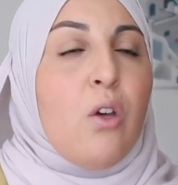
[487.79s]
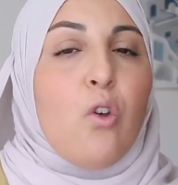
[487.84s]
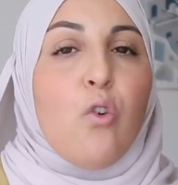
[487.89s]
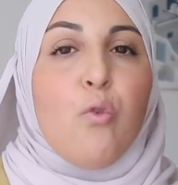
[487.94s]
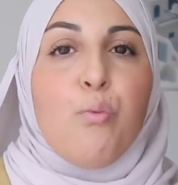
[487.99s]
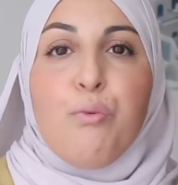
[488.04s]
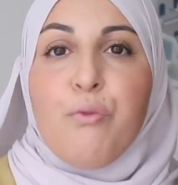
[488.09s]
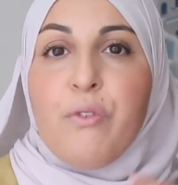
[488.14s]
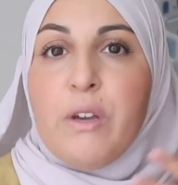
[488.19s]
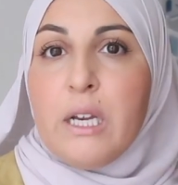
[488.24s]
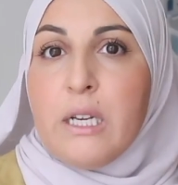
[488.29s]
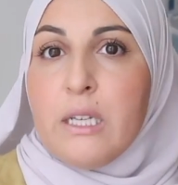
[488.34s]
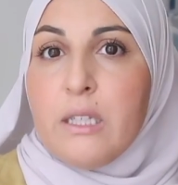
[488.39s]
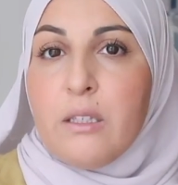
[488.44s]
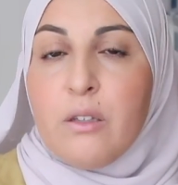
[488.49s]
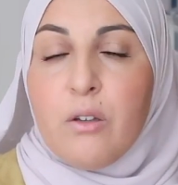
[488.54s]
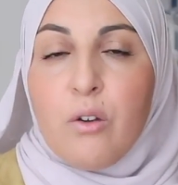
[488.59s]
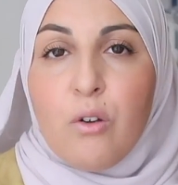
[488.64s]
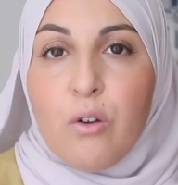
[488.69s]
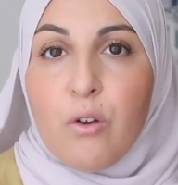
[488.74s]
vous pouvez
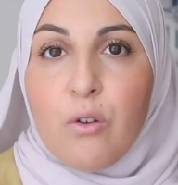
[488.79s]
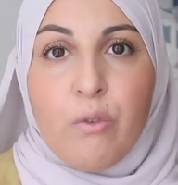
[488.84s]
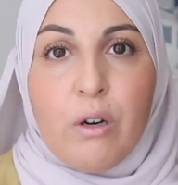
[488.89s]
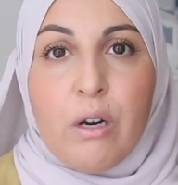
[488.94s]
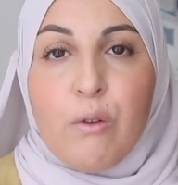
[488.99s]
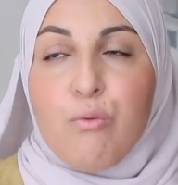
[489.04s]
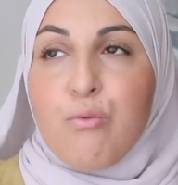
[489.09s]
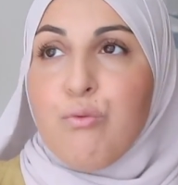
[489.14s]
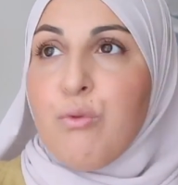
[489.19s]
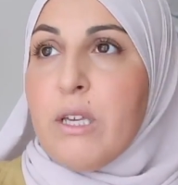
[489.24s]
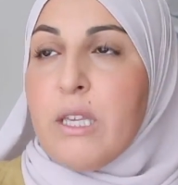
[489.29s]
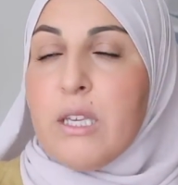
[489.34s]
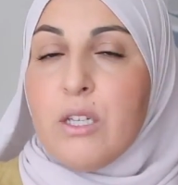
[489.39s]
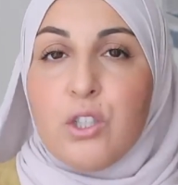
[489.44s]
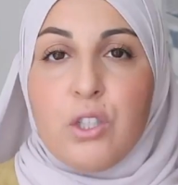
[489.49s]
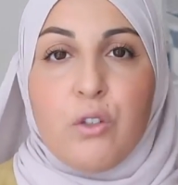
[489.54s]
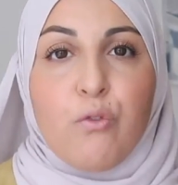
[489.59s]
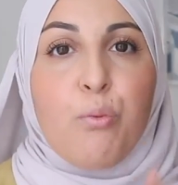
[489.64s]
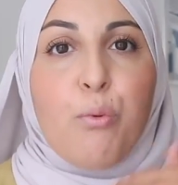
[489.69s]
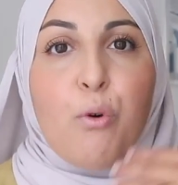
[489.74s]
aller, voilà, vous
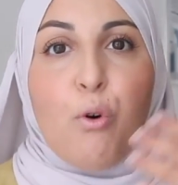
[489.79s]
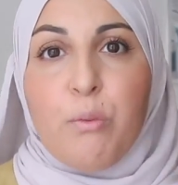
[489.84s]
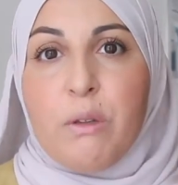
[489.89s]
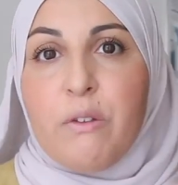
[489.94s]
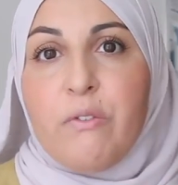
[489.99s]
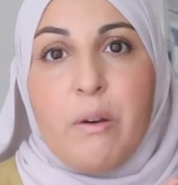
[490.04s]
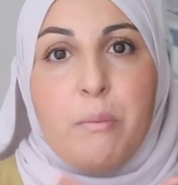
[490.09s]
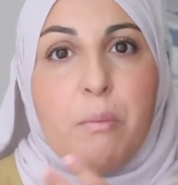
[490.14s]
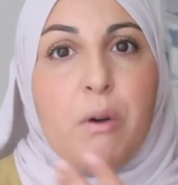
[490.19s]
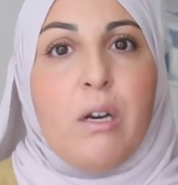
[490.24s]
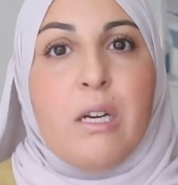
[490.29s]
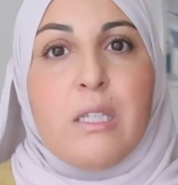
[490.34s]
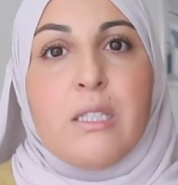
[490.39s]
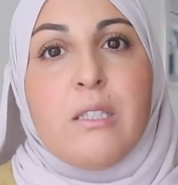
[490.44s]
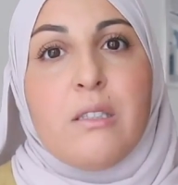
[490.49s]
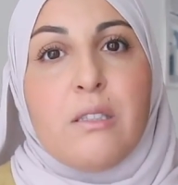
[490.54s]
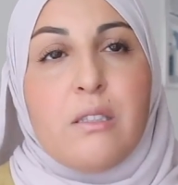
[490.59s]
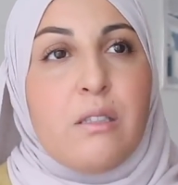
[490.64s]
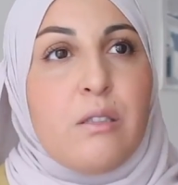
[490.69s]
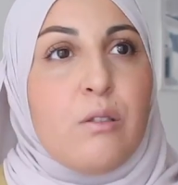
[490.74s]
voyager, vous promener, vraiment là
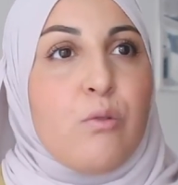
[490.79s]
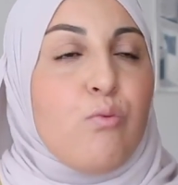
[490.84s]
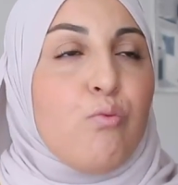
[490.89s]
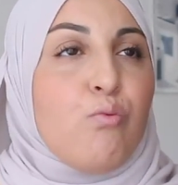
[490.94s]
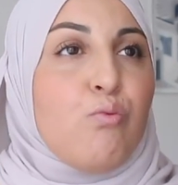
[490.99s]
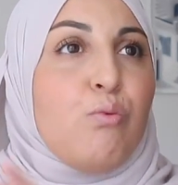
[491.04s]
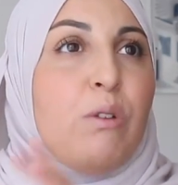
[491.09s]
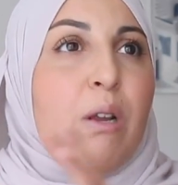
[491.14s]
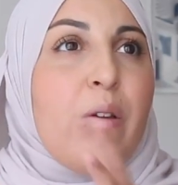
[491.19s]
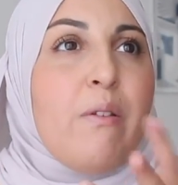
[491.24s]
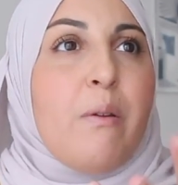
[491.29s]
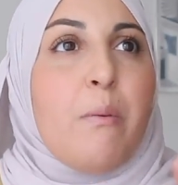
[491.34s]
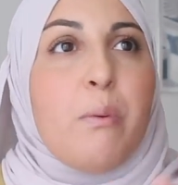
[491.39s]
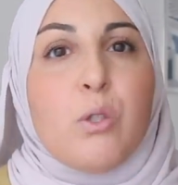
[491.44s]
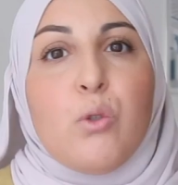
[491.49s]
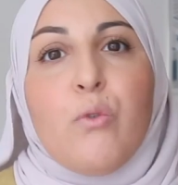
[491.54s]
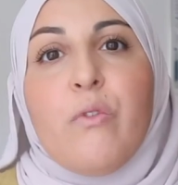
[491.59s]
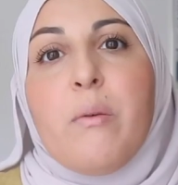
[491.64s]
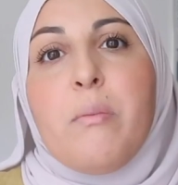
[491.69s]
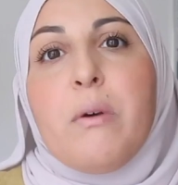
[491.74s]
c'est vous avez
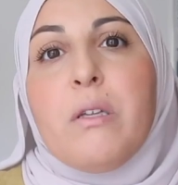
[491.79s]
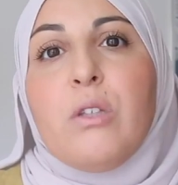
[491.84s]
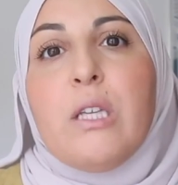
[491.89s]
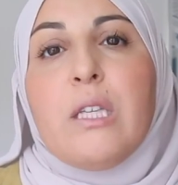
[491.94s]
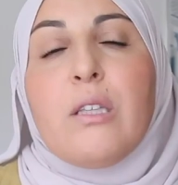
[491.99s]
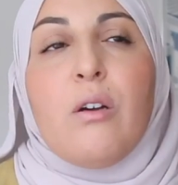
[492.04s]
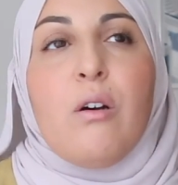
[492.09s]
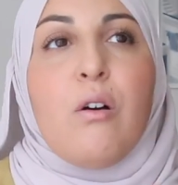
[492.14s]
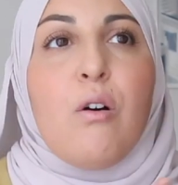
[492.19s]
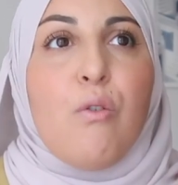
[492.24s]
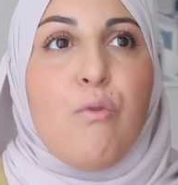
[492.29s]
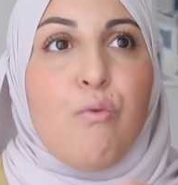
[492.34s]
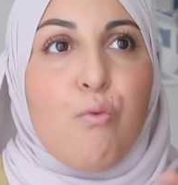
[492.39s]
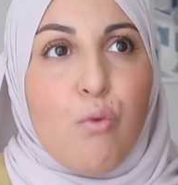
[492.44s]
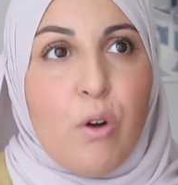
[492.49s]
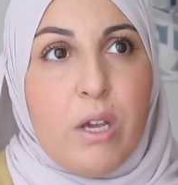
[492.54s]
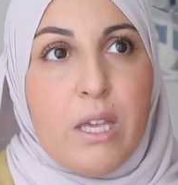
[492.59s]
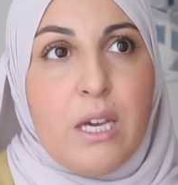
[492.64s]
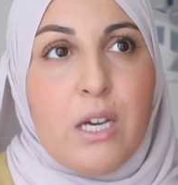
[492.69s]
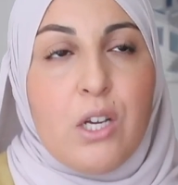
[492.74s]
l'impression vraiment d'être en
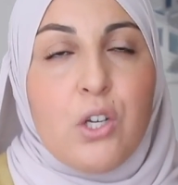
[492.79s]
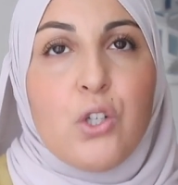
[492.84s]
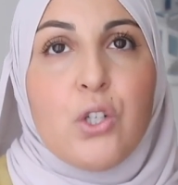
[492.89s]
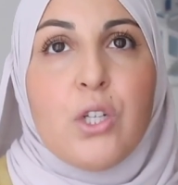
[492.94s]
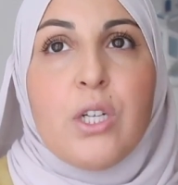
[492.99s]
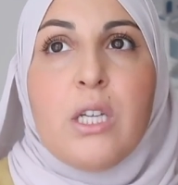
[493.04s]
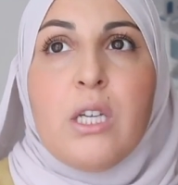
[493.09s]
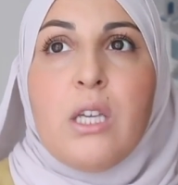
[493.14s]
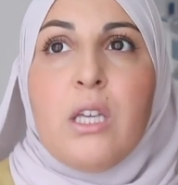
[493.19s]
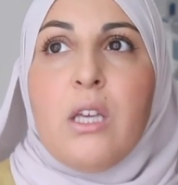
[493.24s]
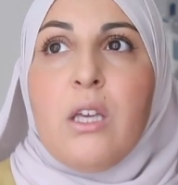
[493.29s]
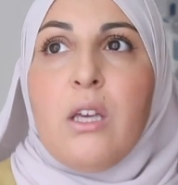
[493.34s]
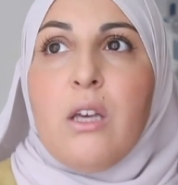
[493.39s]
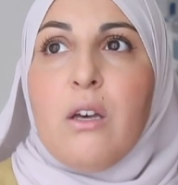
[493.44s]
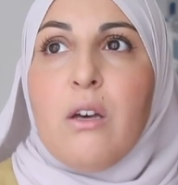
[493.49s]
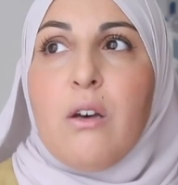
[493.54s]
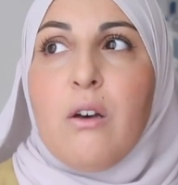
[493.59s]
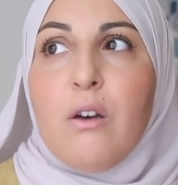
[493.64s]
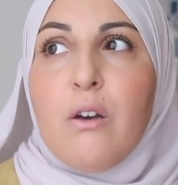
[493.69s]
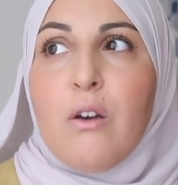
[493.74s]
voyage
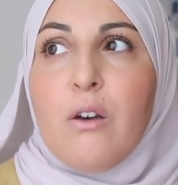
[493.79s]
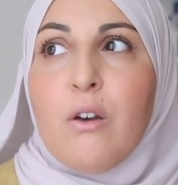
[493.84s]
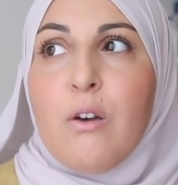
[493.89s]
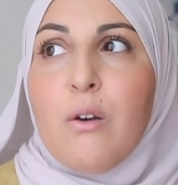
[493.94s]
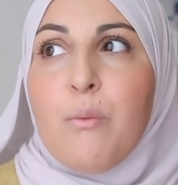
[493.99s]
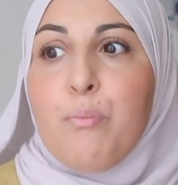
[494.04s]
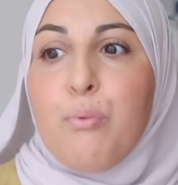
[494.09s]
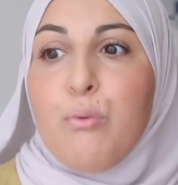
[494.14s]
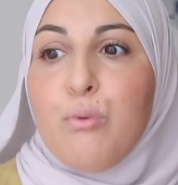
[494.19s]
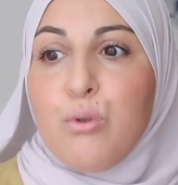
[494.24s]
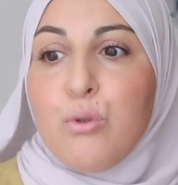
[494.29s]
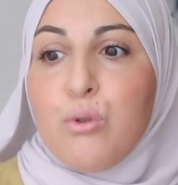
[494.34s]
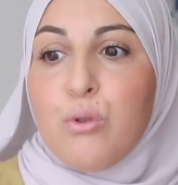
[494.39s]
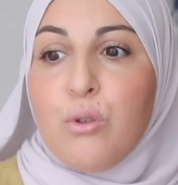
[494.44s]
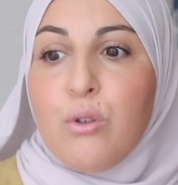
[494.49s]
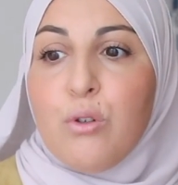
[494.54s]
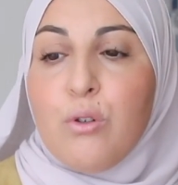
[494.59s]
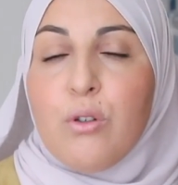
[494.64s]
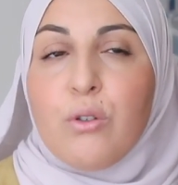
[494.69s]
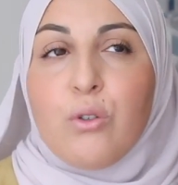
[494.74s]
euh, plus
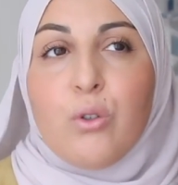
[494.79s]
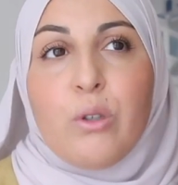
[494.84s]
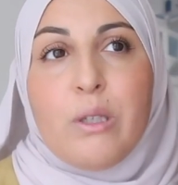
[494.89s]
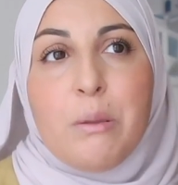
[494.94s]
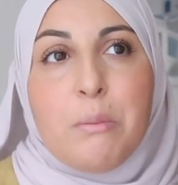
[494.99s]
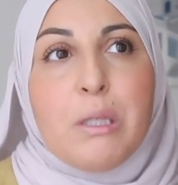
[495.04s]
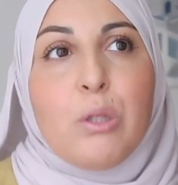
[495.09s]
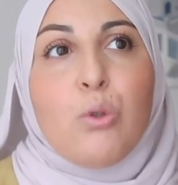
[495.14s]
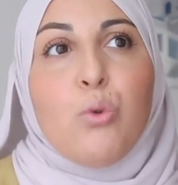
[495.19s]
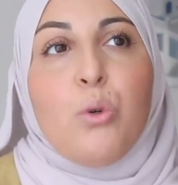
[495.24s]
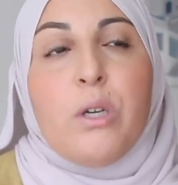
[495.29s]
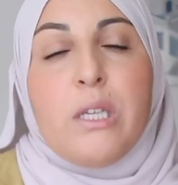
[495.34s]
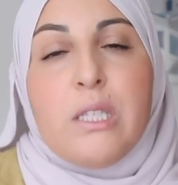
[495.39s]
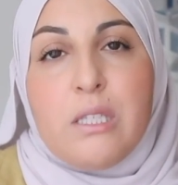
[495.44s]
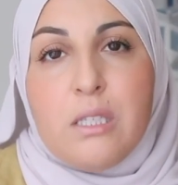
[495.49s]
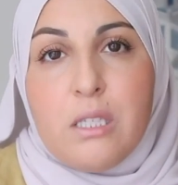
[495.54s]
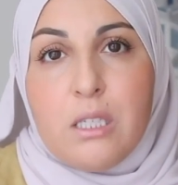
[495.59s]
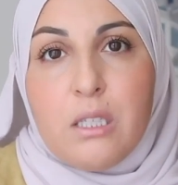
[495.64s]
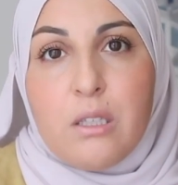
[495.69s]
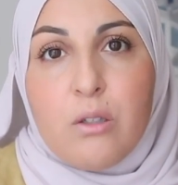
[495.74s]
euh, entre guillemets
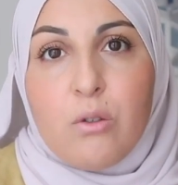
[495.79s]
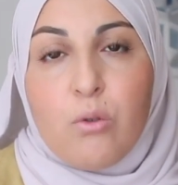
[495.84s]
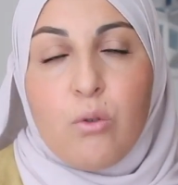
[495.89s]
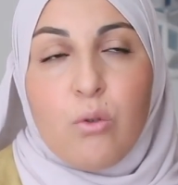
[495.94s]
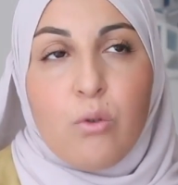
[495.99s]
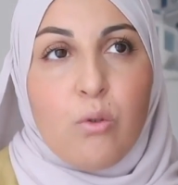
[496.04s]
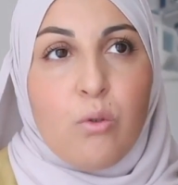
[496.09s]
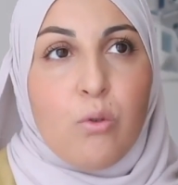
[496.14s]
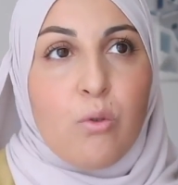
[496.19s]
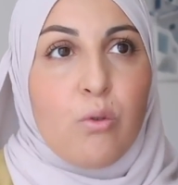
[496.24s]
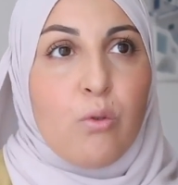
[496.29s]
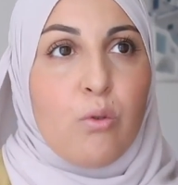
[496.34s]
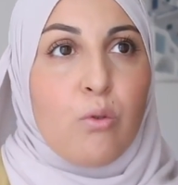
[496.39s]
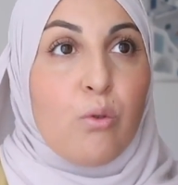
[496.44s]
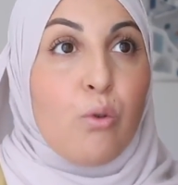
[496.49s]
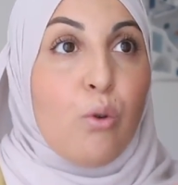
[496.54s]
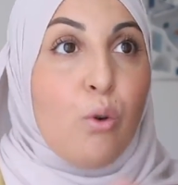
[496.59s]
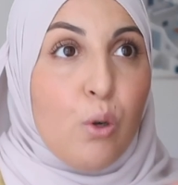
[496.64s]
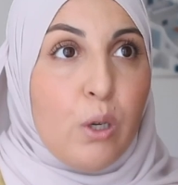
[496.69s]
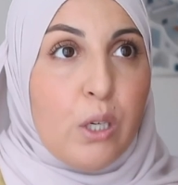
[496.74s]
touristique
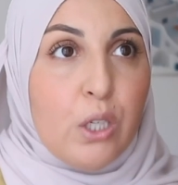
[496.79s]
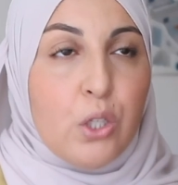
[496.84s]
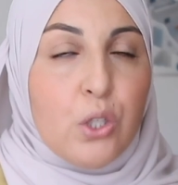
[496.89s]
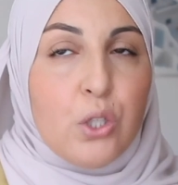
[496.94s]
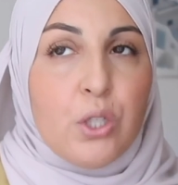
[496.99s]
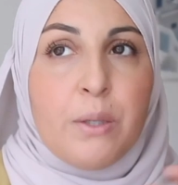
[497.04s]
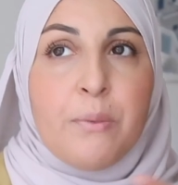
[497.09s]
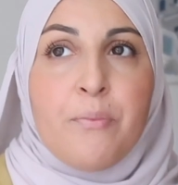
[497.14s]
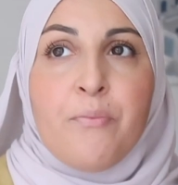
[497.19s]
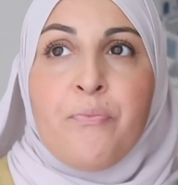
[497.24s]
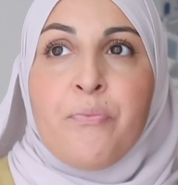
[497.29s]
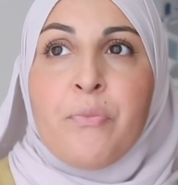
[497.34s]
que, le Hajj.